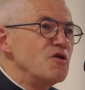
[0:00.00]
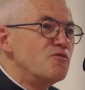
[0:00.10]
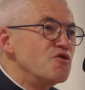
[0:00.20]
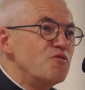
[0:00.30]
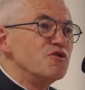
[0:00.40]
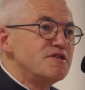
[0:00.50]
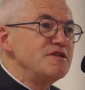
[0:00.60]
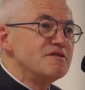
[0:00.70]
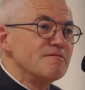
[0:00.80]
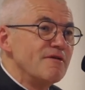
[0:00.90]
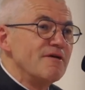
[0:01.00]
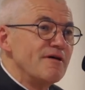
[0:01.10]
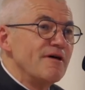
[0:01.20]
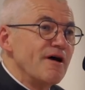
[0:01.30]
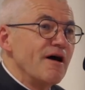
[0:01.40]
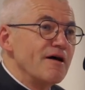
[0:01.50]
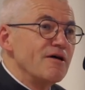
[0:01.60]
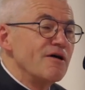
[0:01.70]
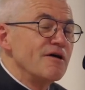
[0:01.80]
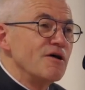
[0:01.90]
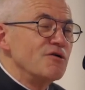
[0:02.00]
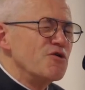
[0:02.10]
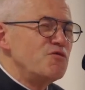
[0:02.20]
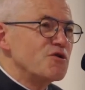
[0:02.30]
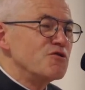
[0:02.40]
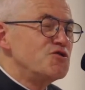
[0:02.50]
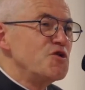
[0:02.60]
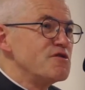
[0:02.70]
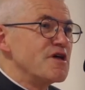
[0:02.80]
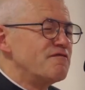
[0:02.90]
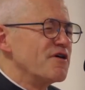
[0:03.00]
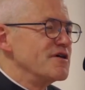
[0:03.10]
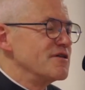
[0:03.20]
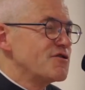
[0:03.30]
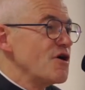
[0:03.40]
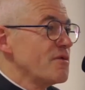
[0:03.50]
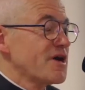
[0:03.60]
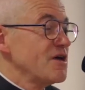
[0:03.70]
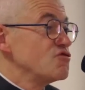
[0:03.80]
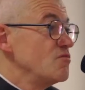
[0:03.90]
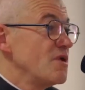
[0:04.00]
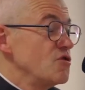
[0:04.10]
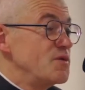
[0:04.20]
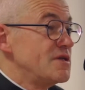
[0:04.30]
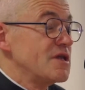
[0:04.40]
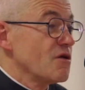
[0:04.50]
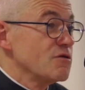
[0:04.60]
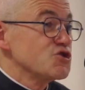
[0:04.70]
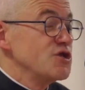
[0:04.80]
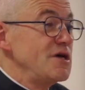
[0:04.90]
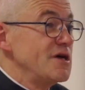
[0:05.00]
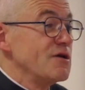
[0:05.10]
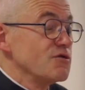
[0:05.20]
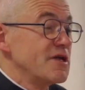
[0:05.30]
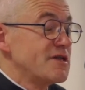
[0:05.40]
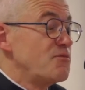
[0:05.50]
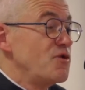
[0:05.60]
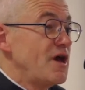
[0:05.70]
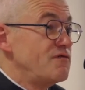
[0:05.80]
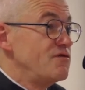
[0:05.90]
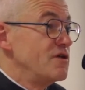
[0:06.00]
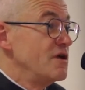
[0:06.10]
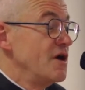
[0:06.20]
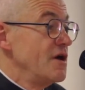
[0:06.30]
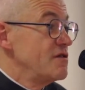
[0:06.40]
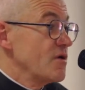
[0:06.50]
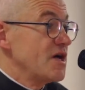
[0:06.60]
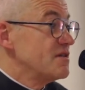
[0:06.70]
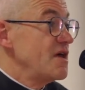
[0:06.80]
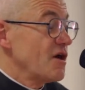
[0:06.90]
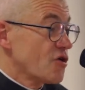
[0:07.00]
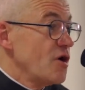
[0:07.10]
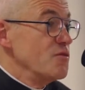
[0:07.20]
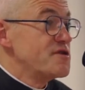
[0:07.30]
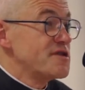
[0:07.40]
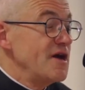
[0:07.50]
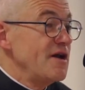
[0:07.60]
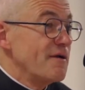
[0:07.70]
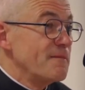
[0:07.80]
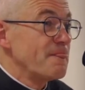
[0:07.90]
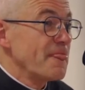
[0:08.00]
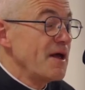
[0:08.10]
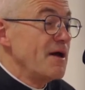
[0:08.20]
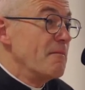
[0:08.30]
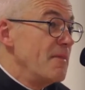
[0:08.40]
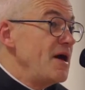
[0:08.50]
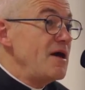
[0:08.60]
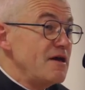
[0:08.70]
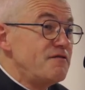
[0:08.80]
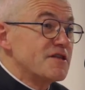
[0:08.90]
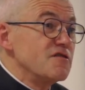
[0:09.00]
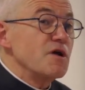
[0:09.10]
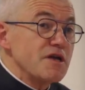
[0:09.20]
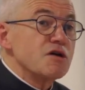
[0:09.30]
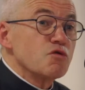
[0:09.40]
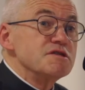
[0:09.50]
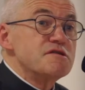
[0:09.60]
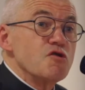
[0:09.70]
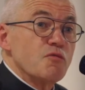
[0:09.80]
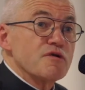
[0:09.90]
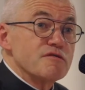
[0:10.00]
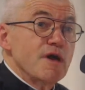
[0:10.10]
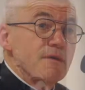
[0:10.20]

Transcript: le plus petit. Hein. Depuis que Dieu s'est fait homme, rien d'humain ne lui est étranger et on est appelé à vivre sur la terre comme au ciel. Mais effectivement, il y a des conditions pour cela.